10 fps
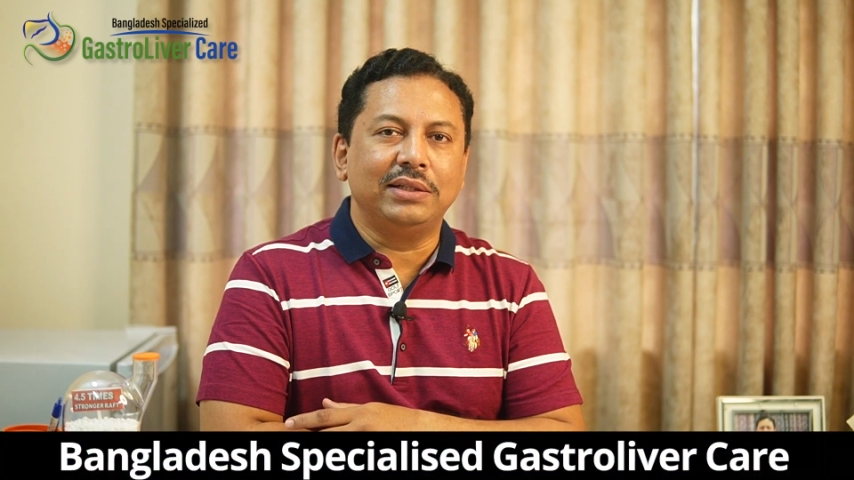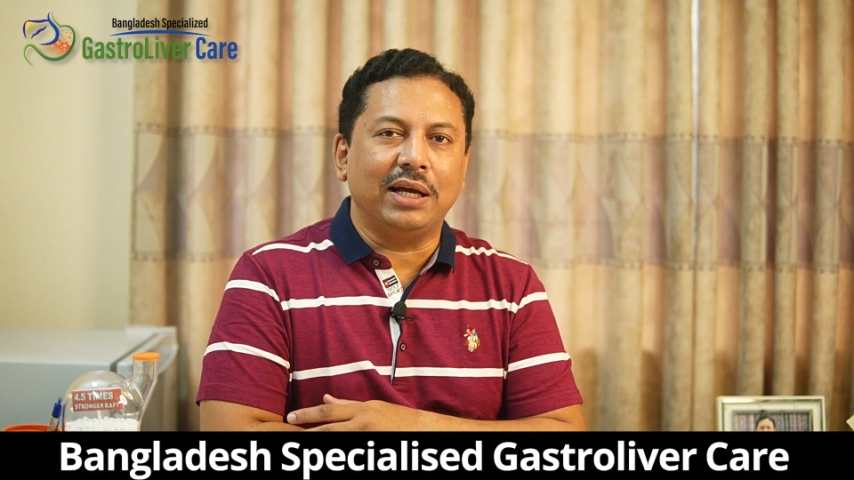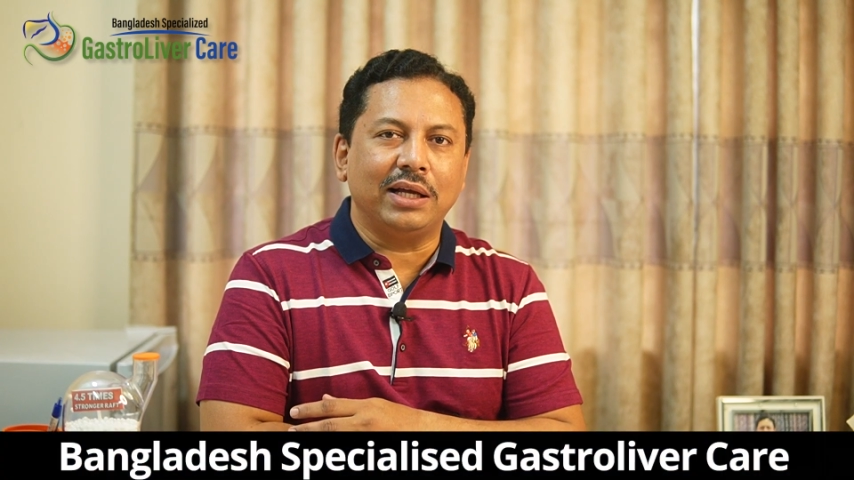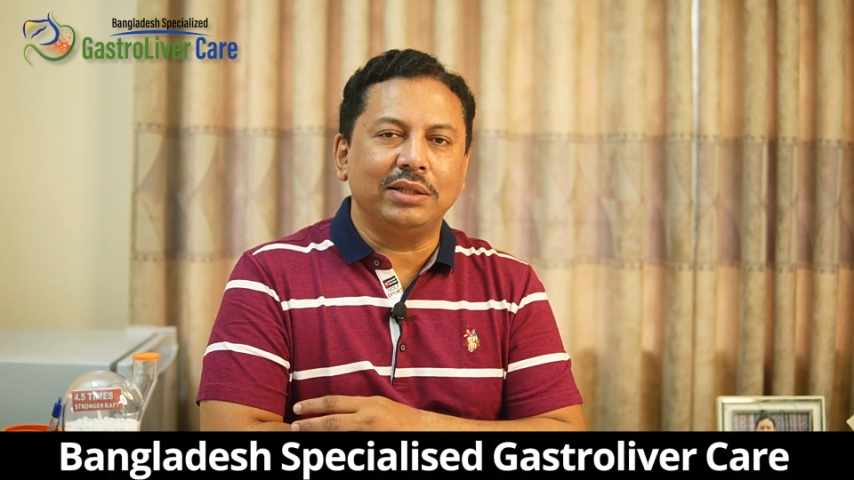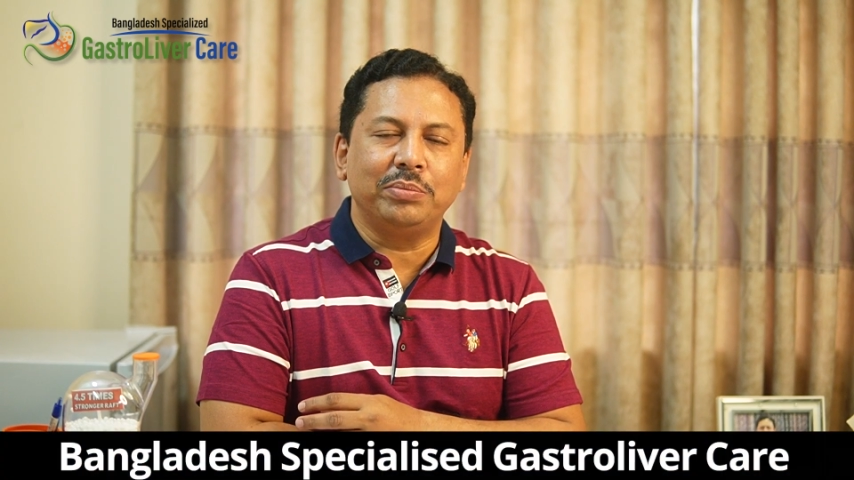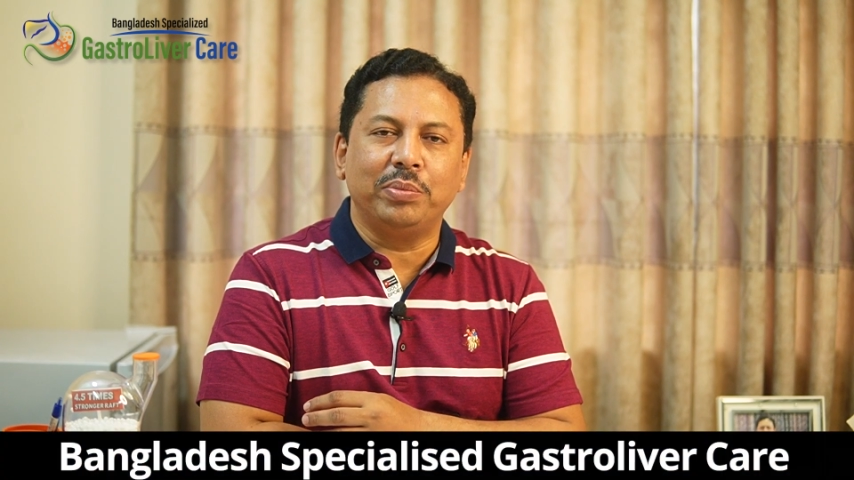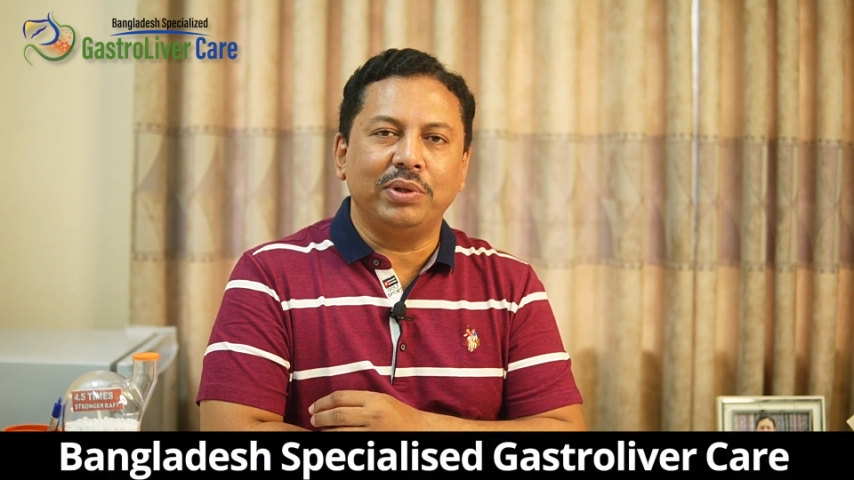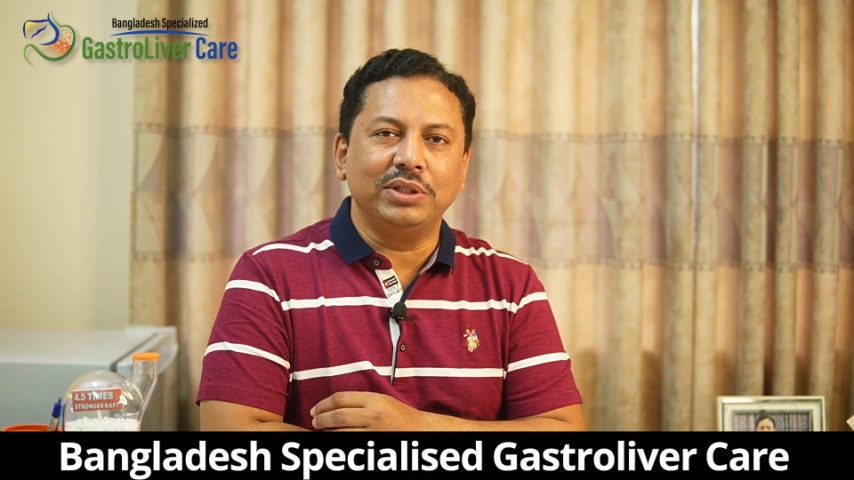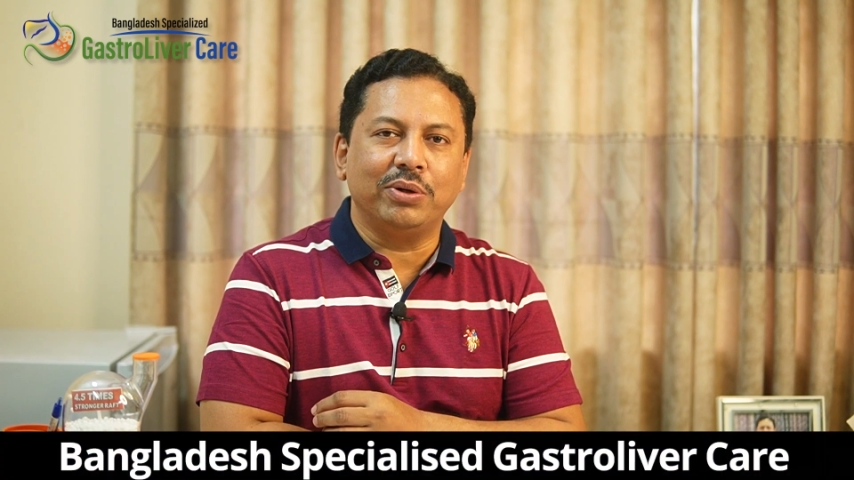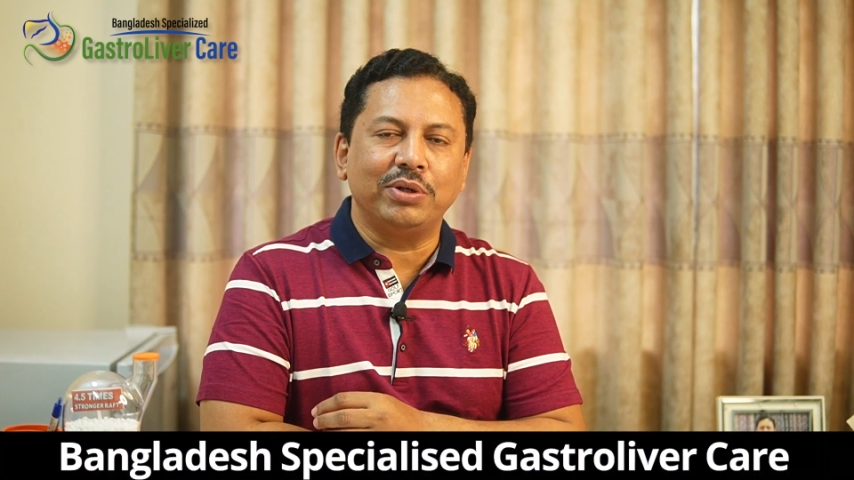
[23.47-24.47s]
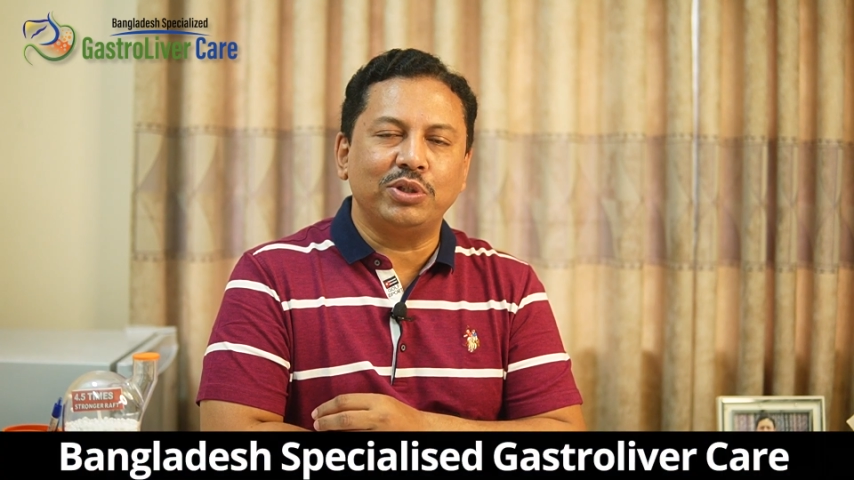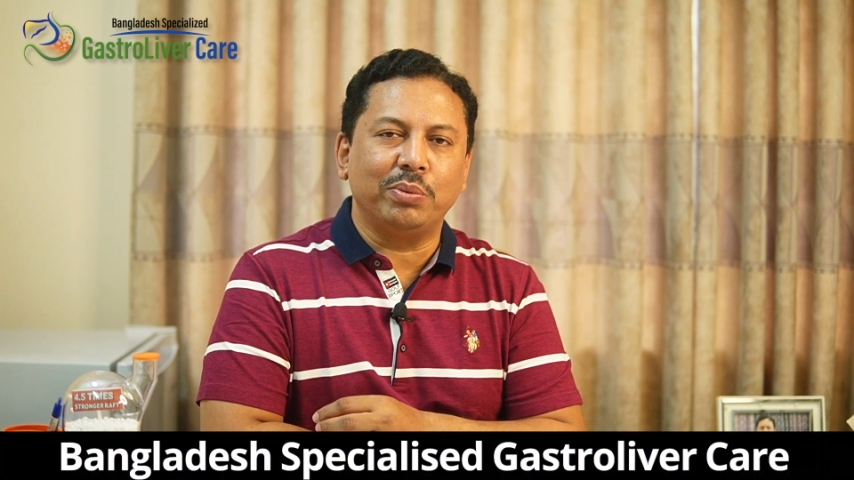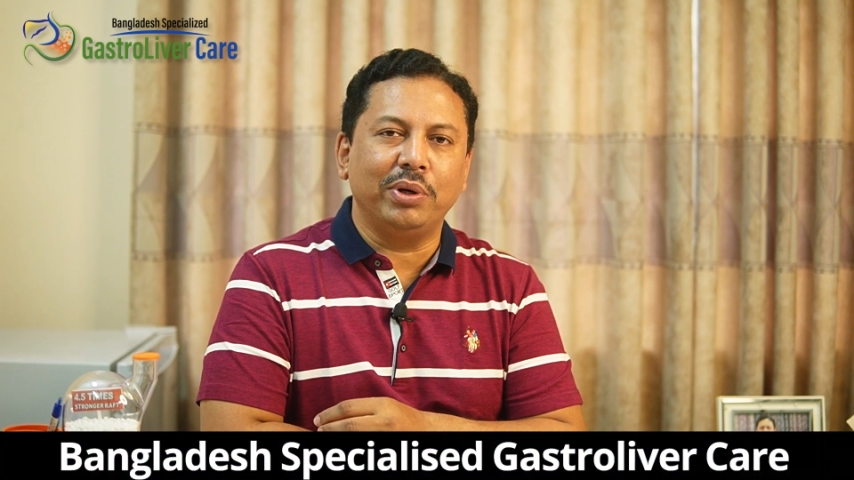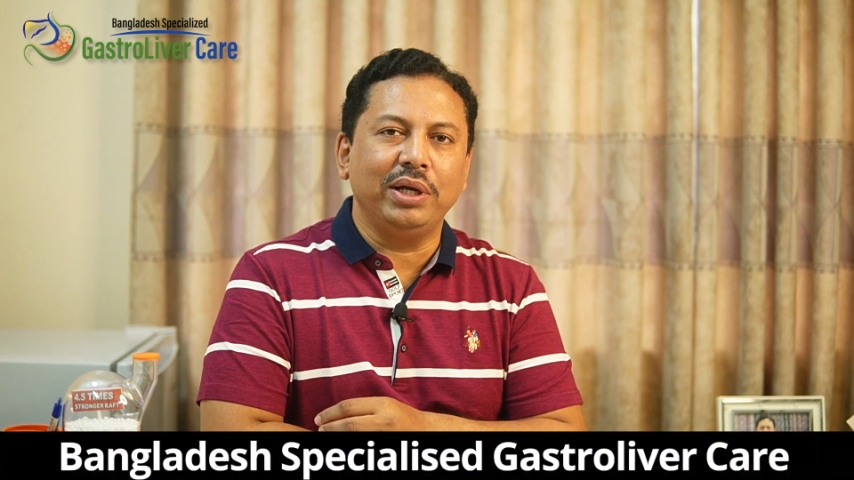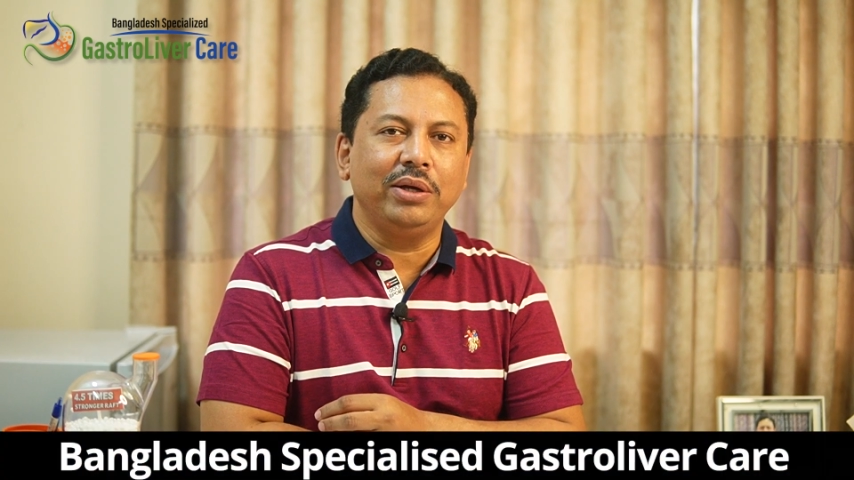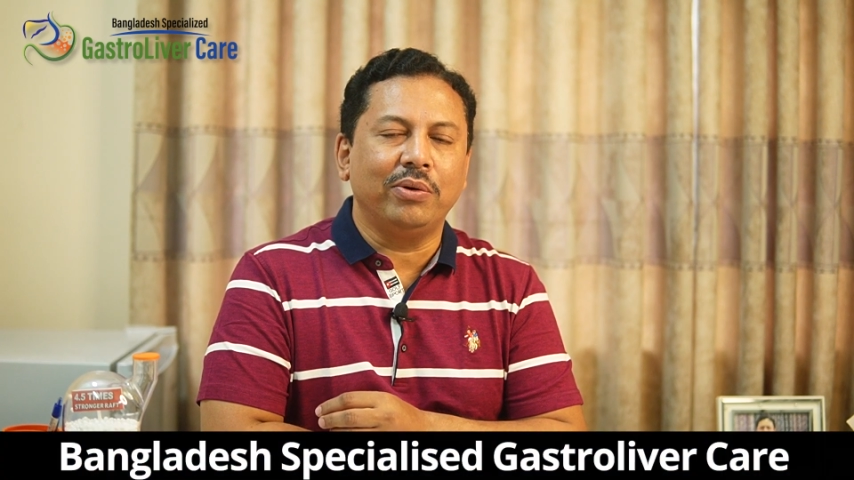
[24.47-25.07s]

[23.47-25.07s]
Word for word: দাঁত পড়ে যাওয়ার সময়